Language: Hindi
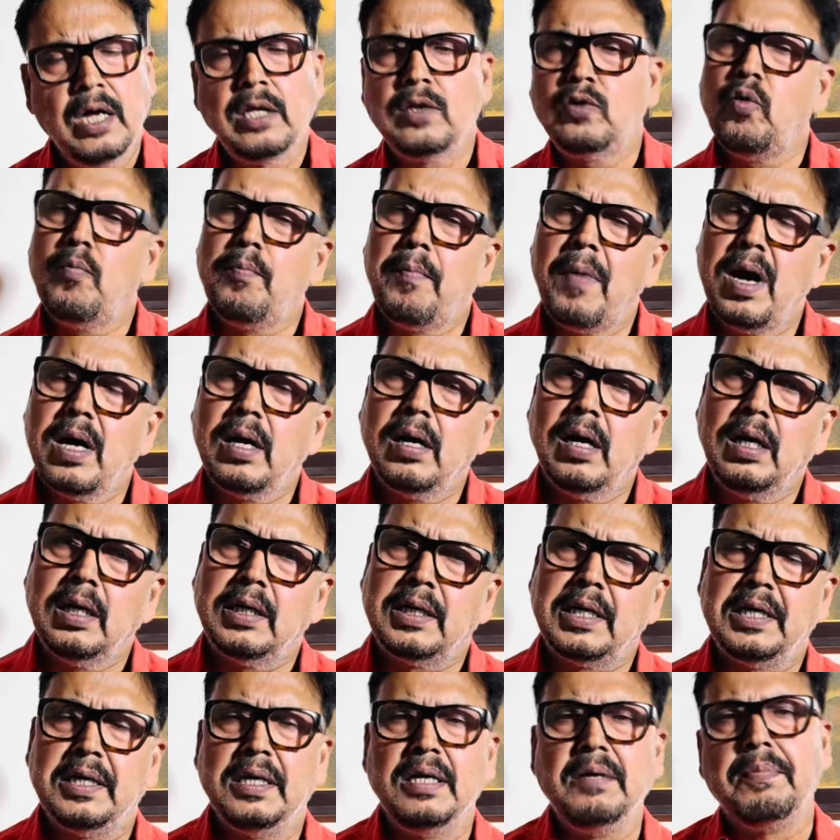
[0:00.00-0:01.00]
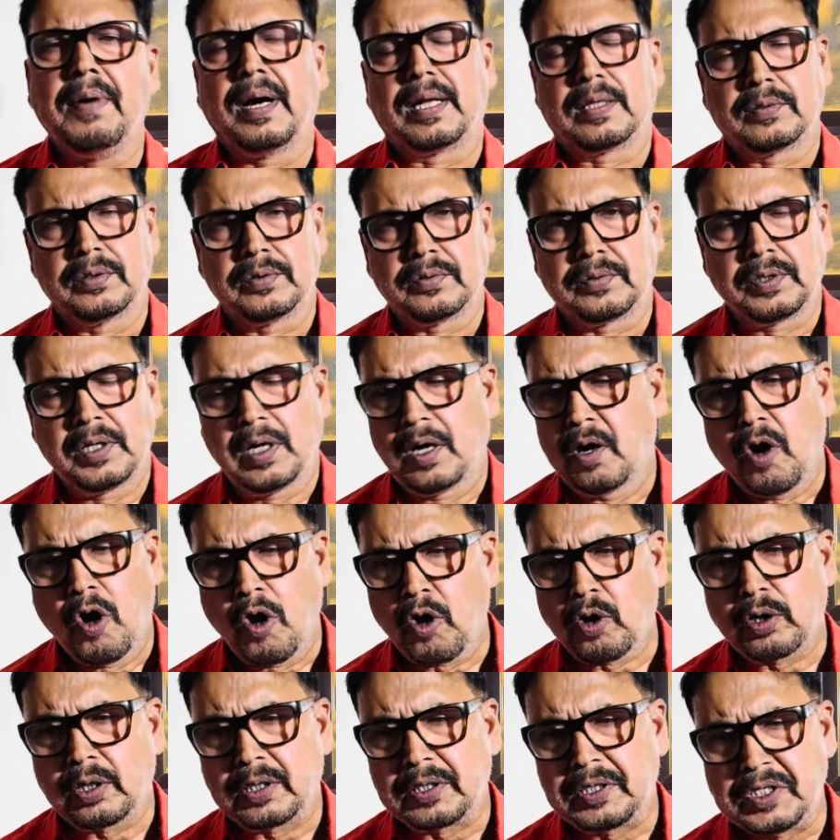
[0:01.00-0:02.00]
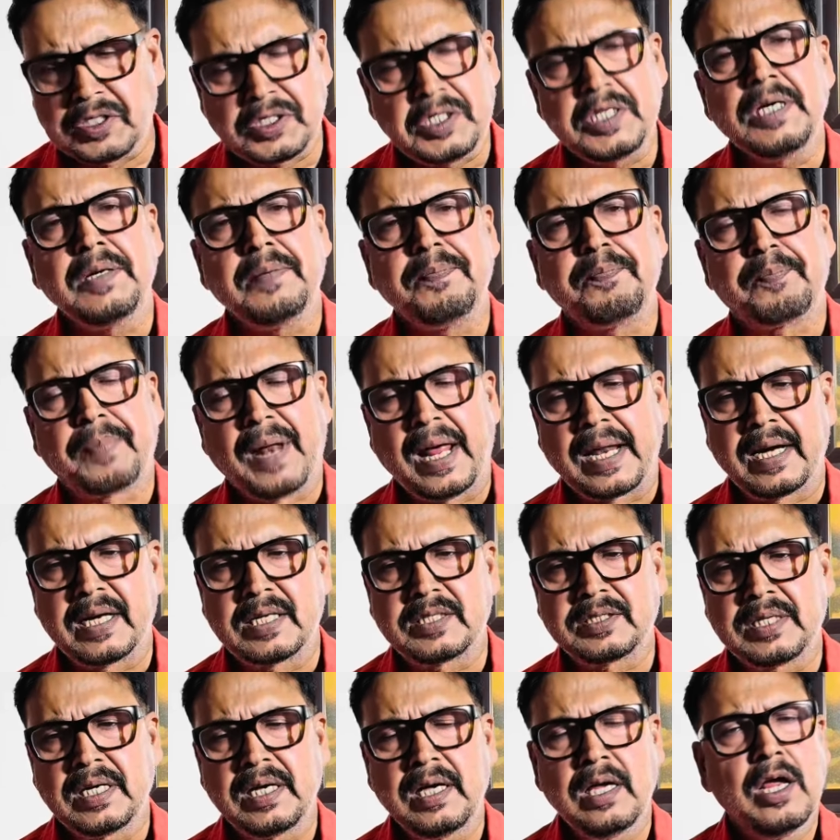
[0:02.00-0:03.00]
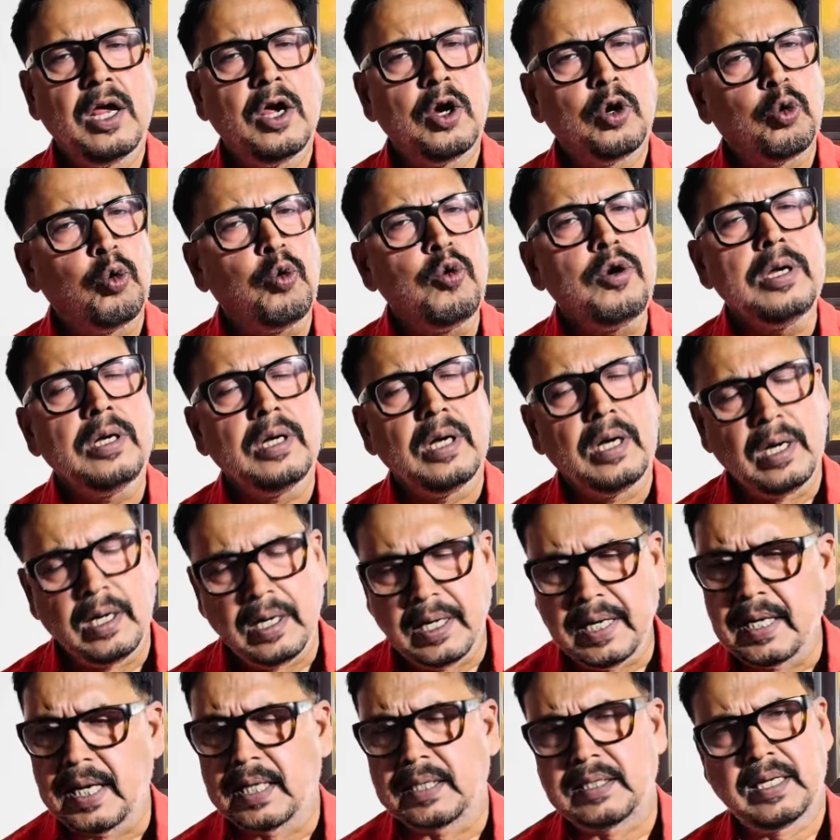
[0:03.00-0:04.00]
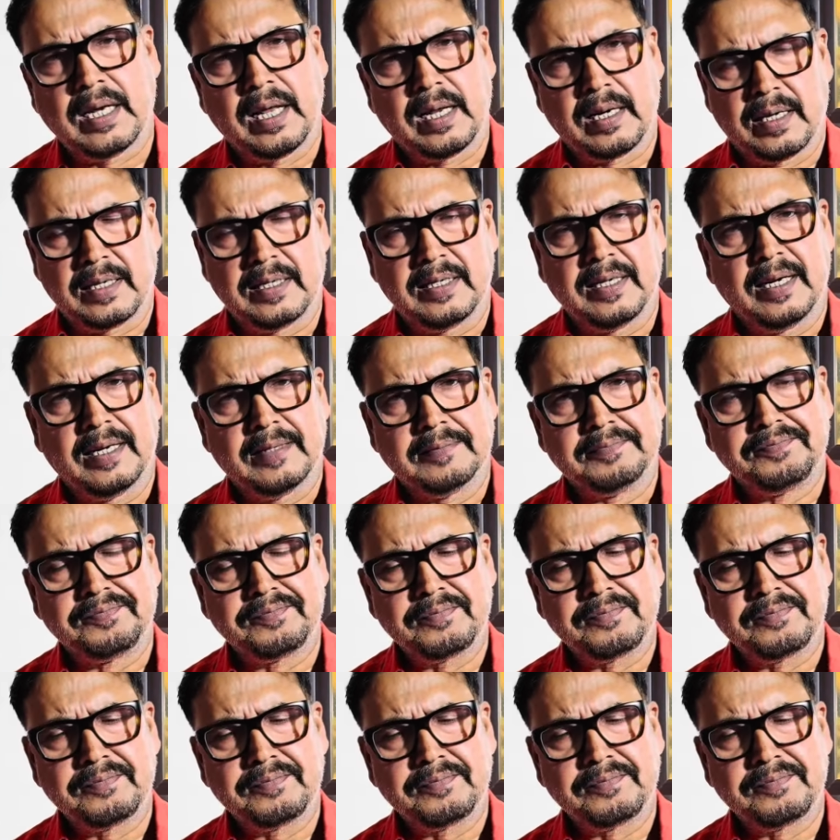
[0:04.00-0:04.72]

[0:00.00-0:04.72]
तो मंगल की ही बात होती है और किसी प्लैनेट से कोई लेना देना नहीं है